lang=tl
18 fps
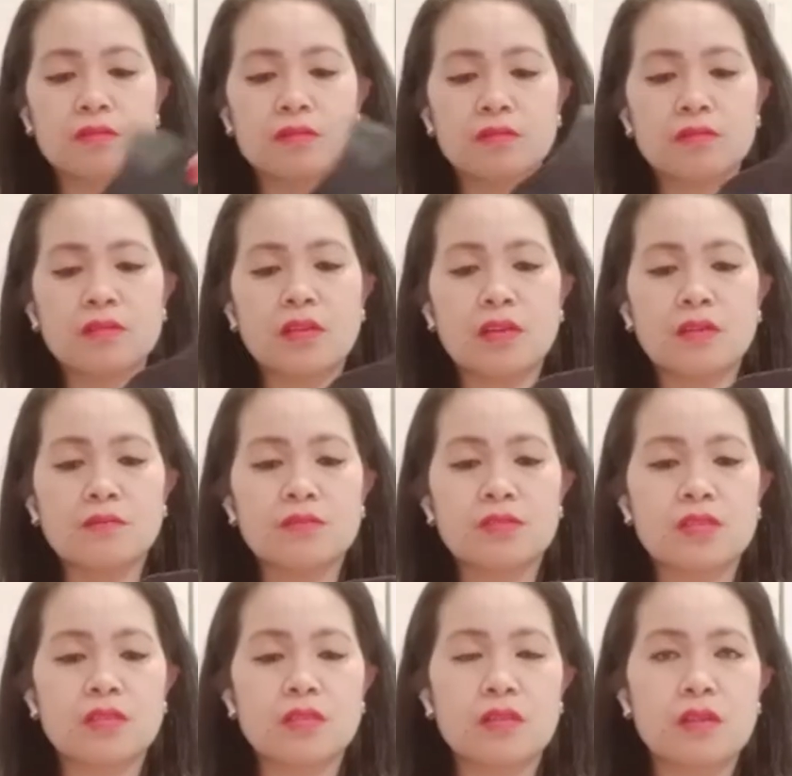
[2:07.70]
kung saan mo
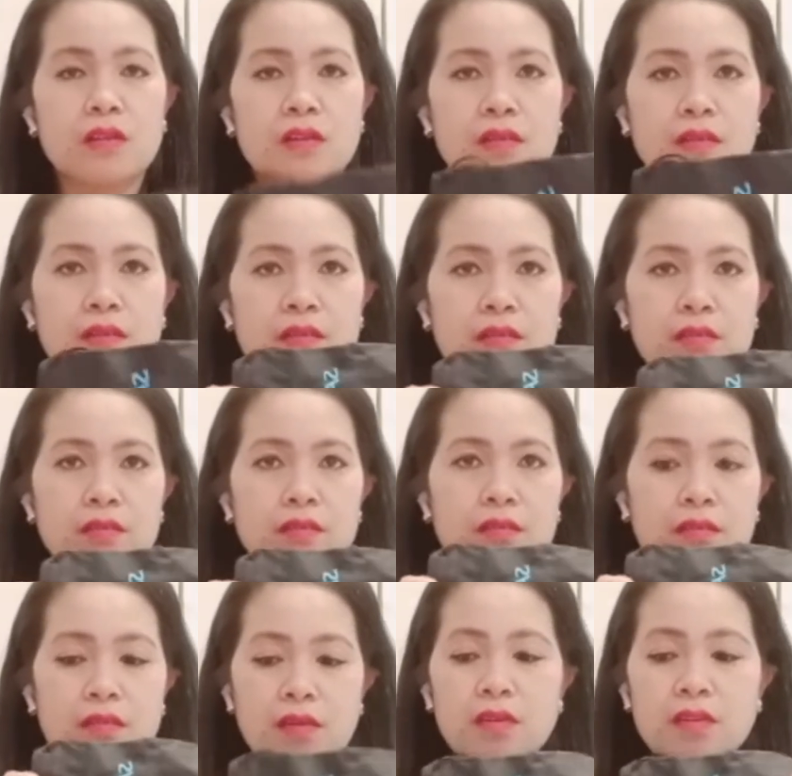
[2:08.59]
siya dadalhin
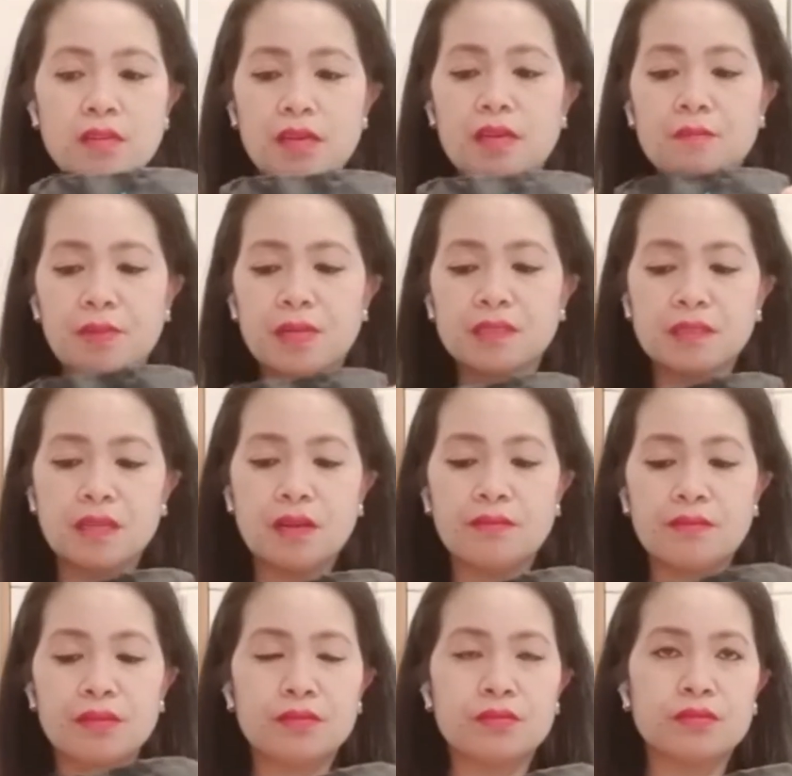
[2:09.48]
yan pang
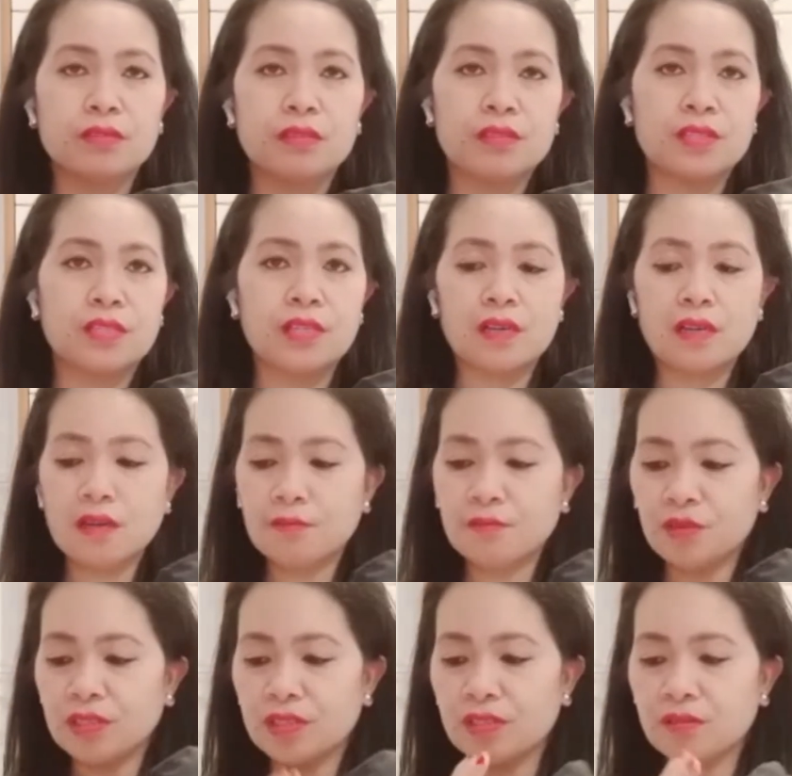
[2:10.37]
travel ko na siya
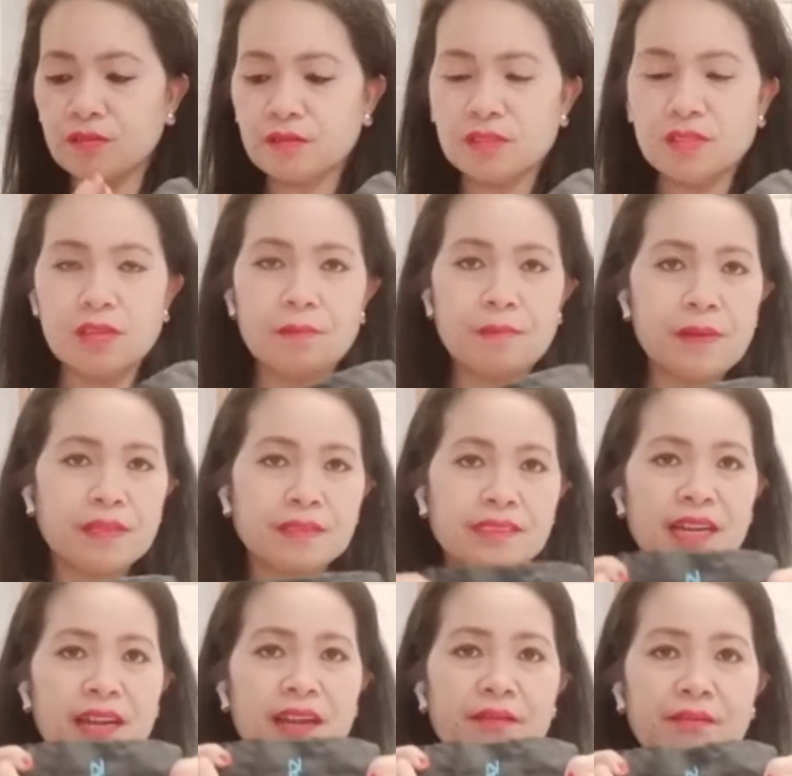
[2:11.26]
pwede ko na siya pang
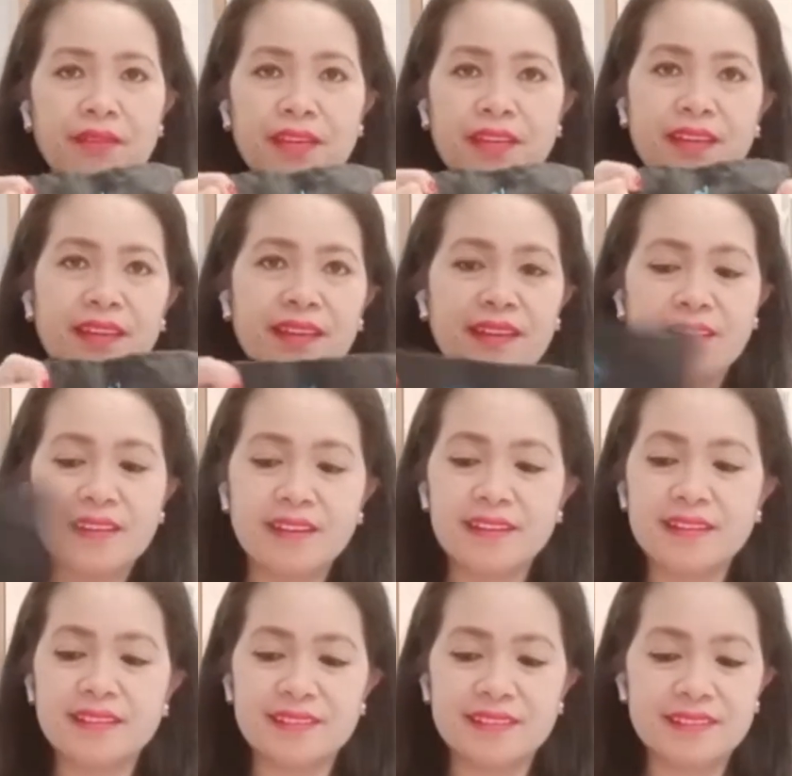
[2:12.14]

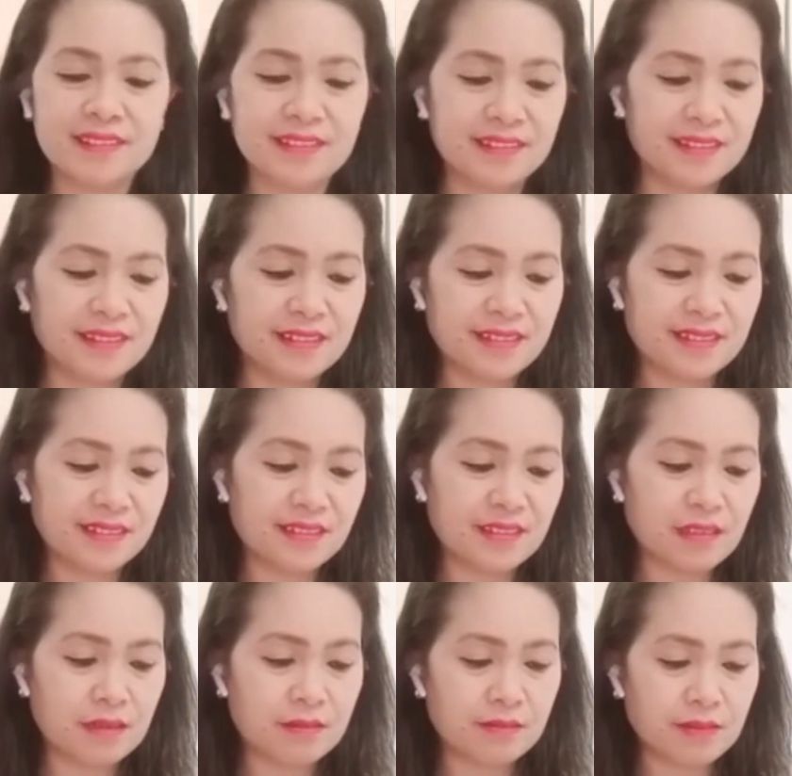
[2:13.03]
travel
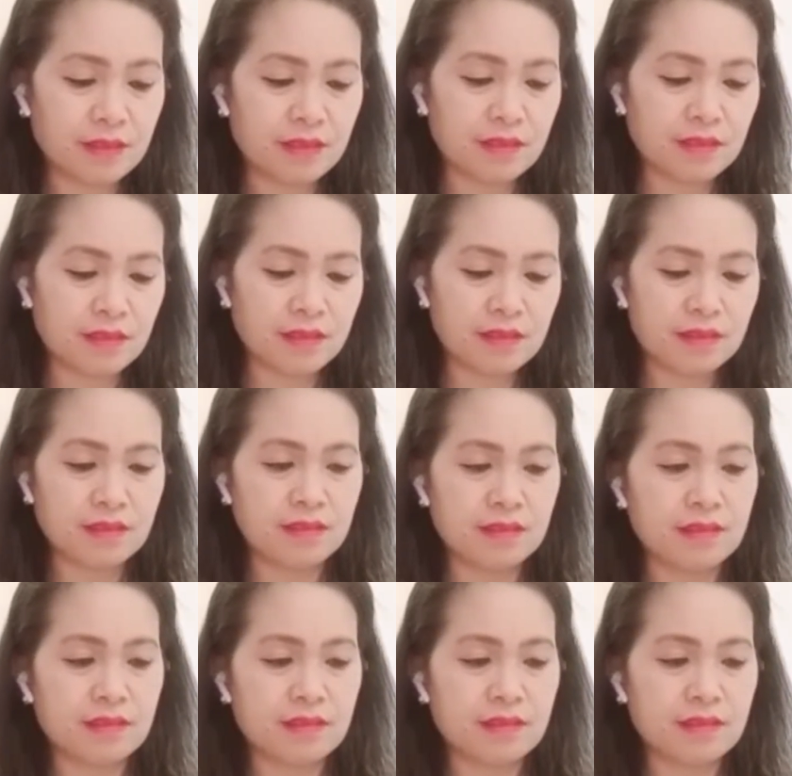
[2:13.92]
travel